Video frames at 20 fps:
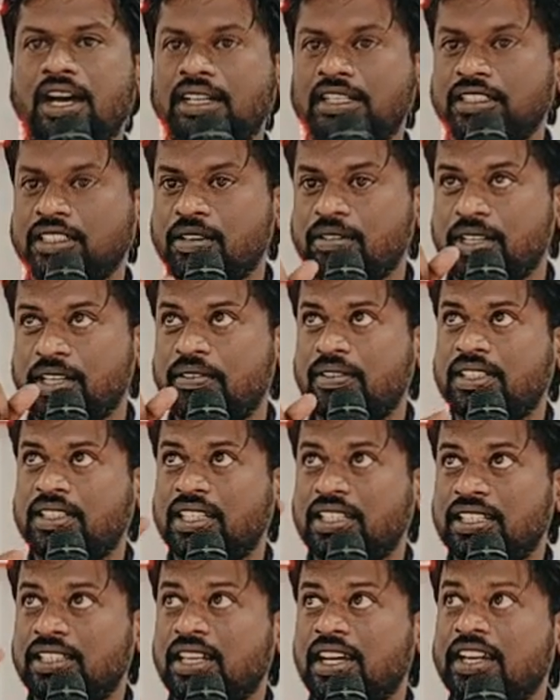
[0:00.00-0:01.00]
அடுத்த வாரம்
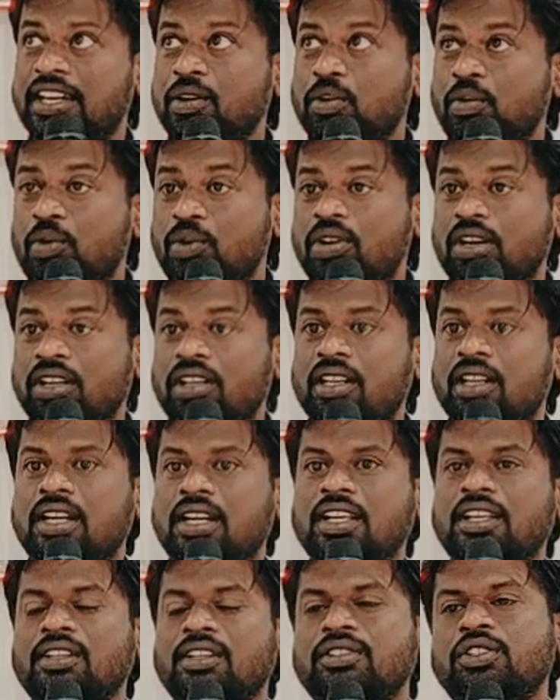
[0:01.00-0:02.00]
வந்தால் இந்த அடி உங்களுக்கு
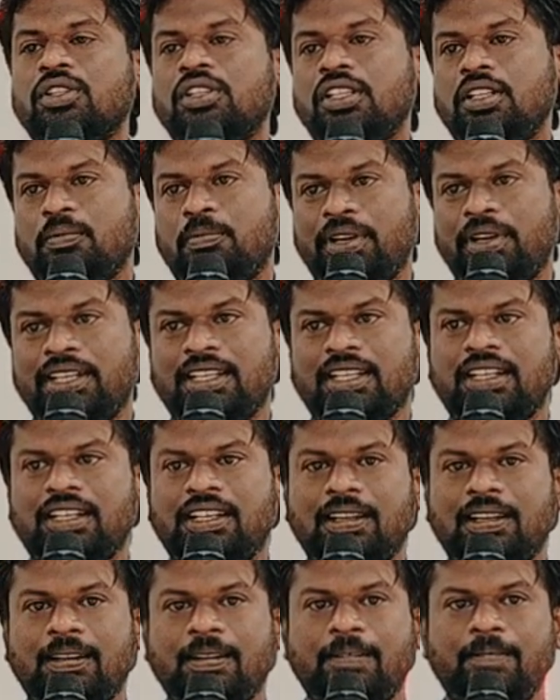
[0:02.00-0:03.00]
கிடைக்கும்னு சொல்லிட்டு
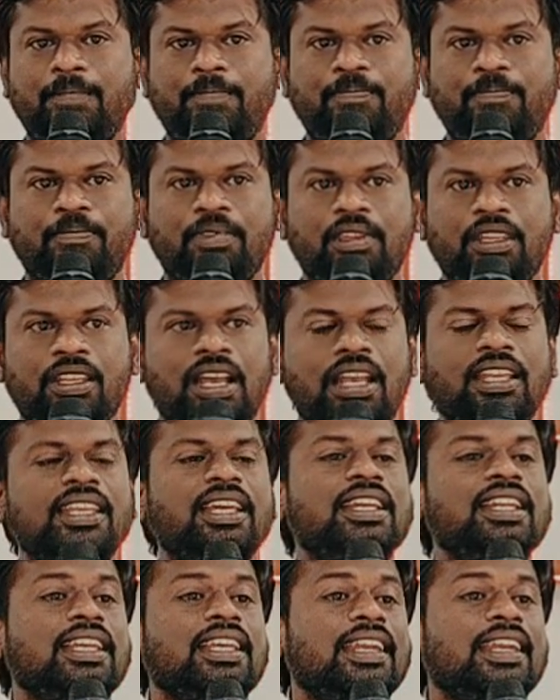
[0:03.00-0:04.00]
போயிட்டாங்க
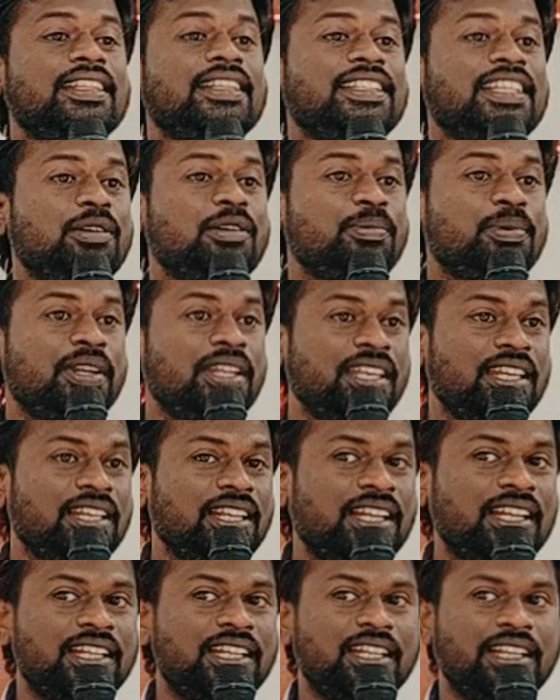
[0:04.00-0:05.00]
ஐயா நீங்கள் என்ன செய்ய
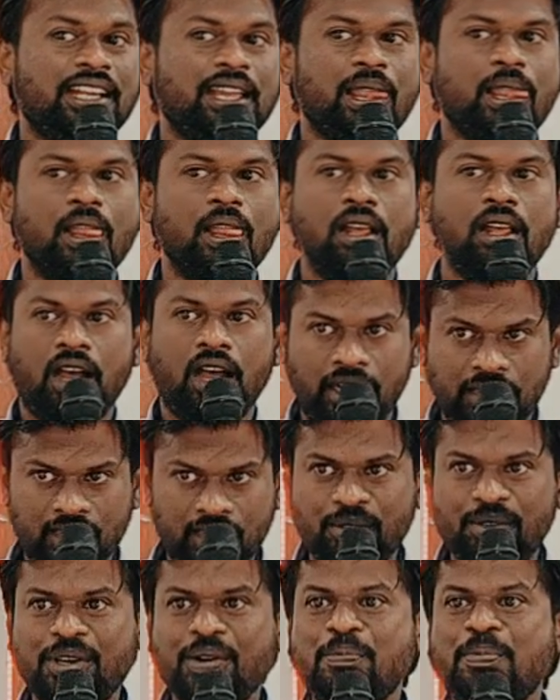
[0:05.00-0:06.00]
போகிறீங்கன்னு கேட்டேன்
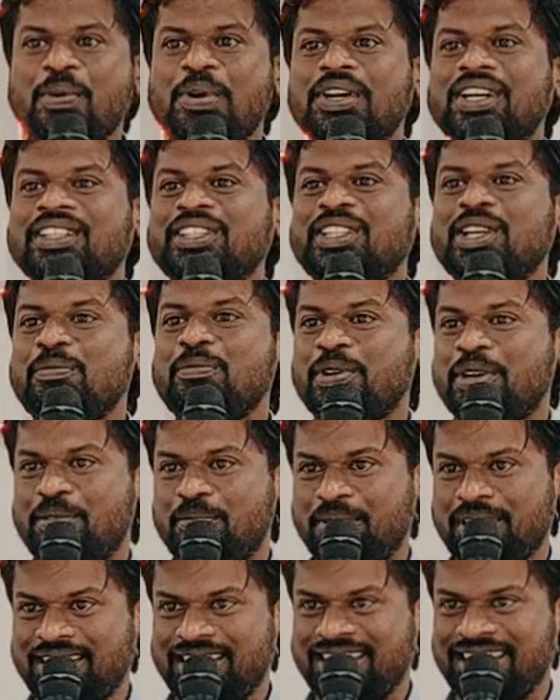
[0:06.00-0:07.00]
அடுத்த வாரம் போகத்தான்
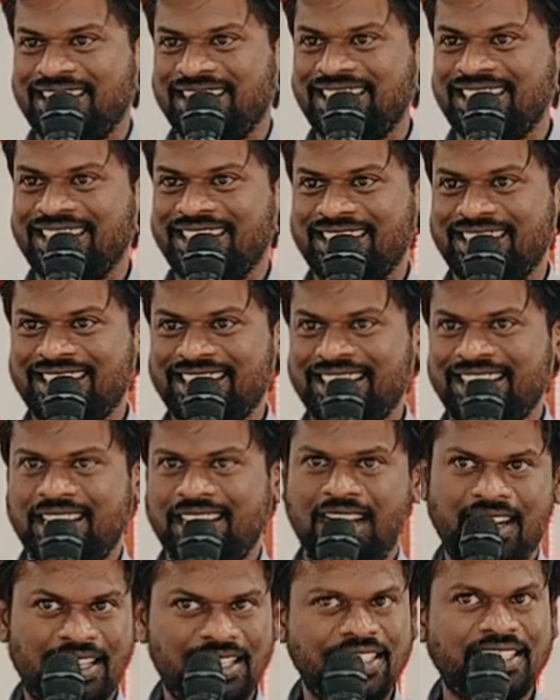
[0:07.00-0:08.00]
போகிறோம் பாஸ்டர்
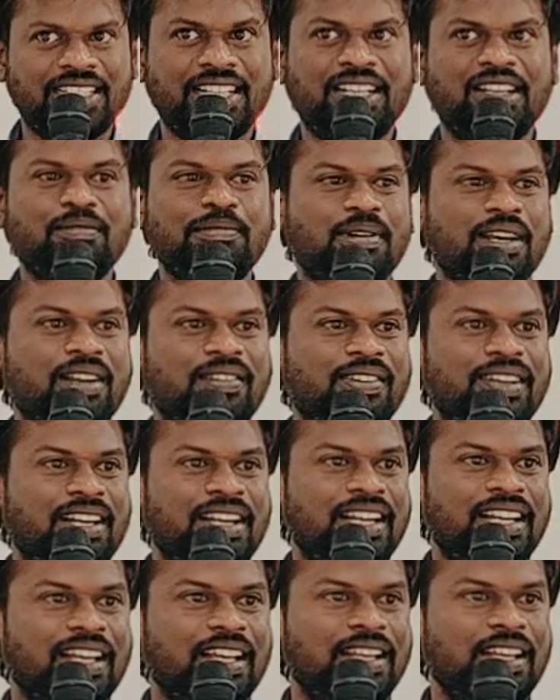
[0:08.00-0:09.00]
அடித்தாலும்
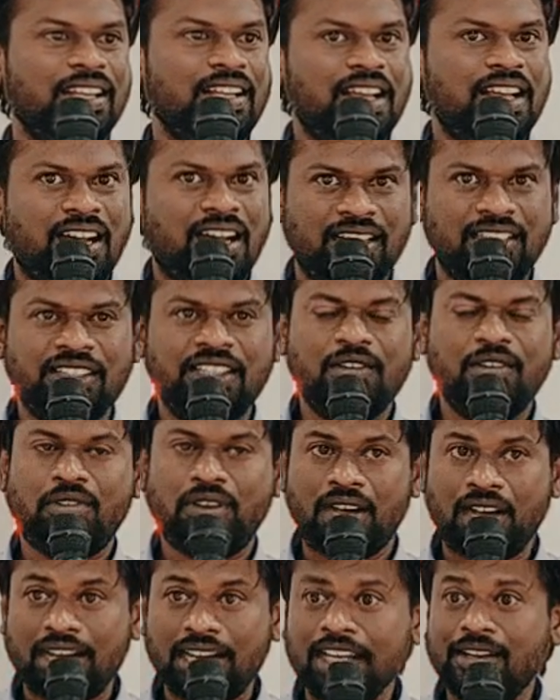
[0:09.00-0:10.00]
பரவாயில்ல அந்த
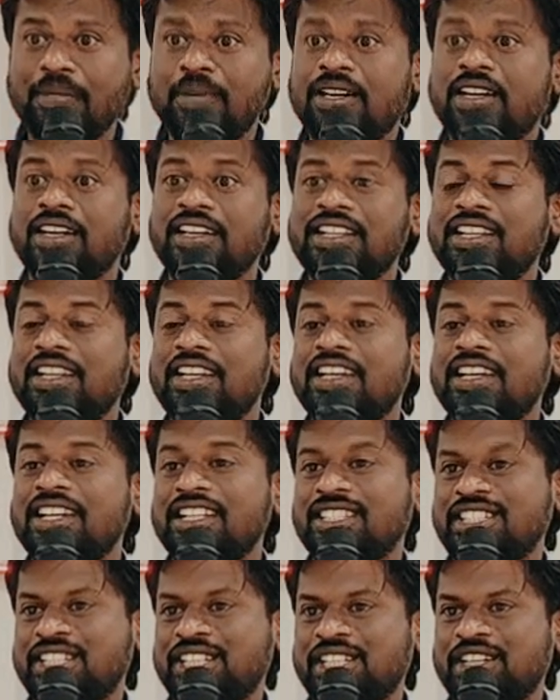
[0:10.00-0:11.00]
வாலிபர்களையும் நாங்கள்
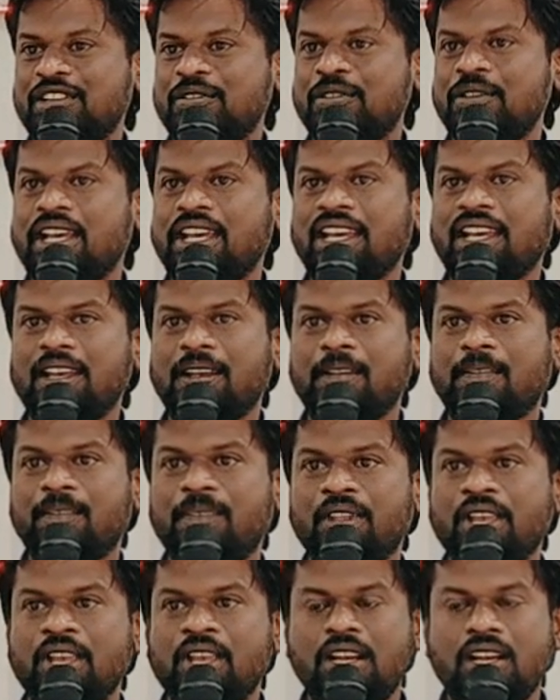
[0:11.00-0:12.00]
ரசிக்கணுமே
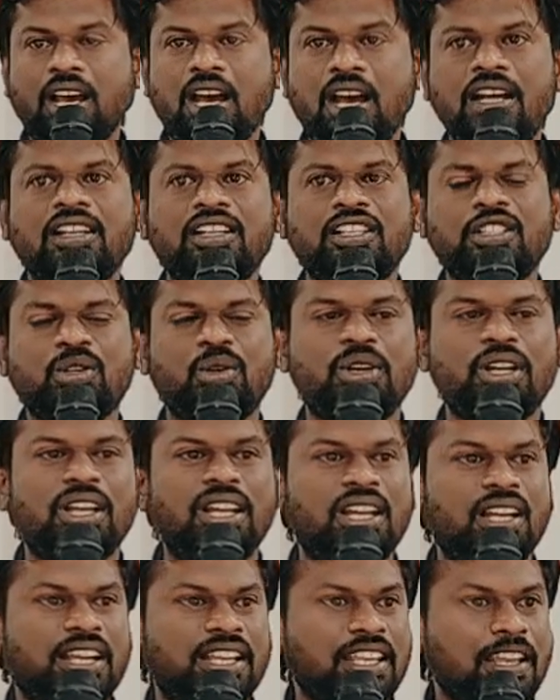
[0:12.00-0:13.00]
நாங்கள்
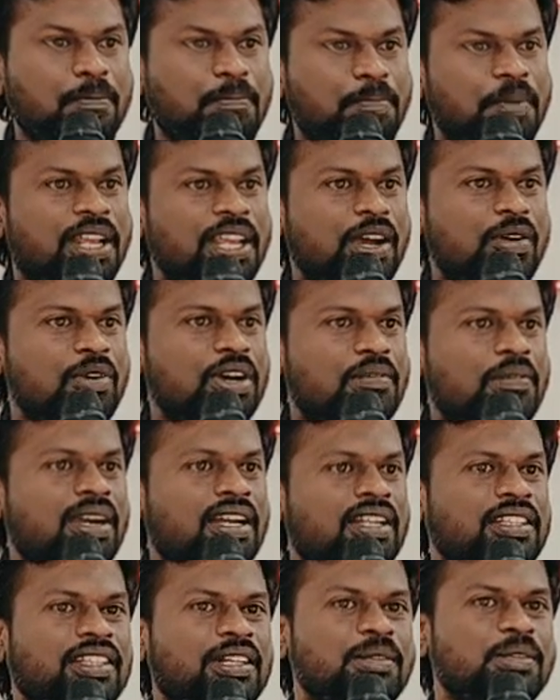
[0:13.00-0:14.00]
சொல்லலைன்னா எப்படி அவங்க
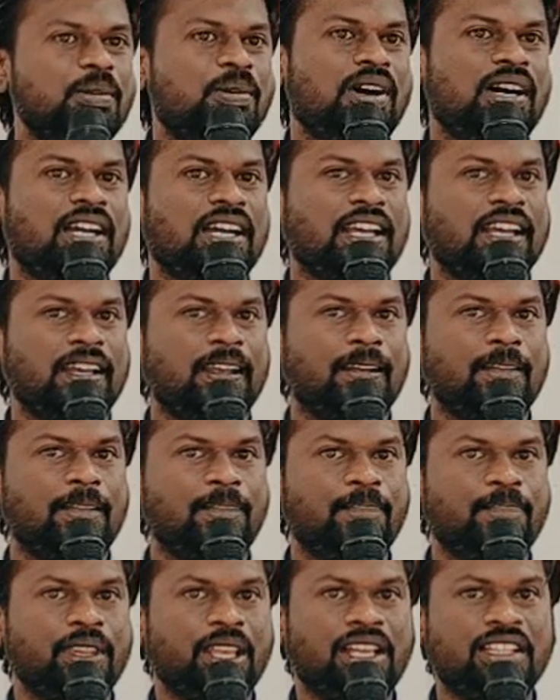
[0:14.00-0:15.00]
மனம் திரும்புவாங்க
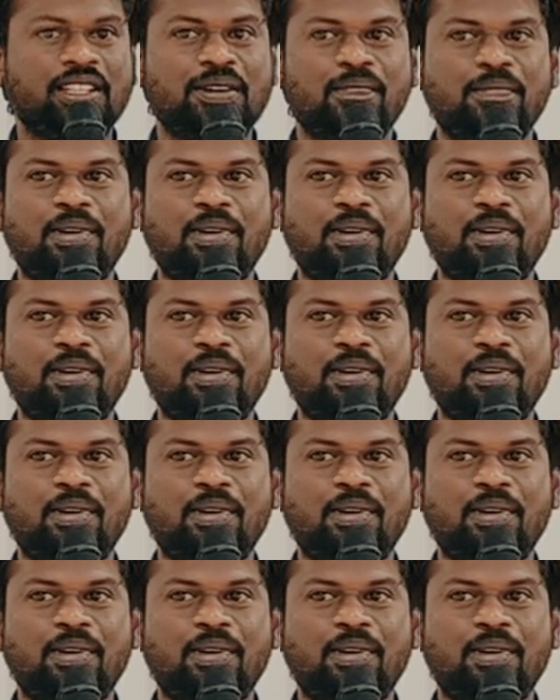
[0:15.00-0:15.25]
அந்த